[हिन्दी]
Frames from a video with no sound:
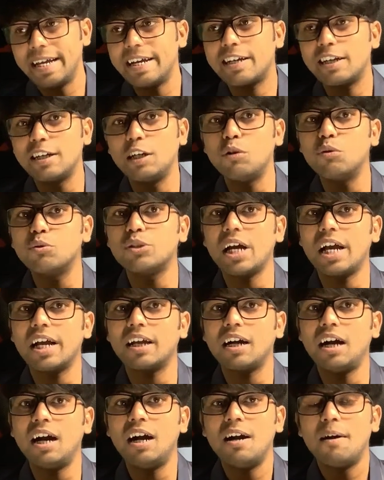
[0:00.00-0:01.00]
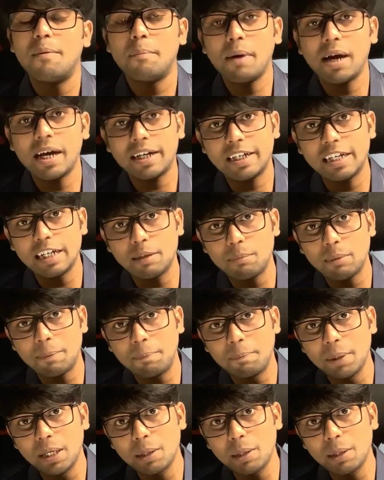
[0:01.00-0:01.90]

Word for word: एक न्यूज आएगा मार्केट में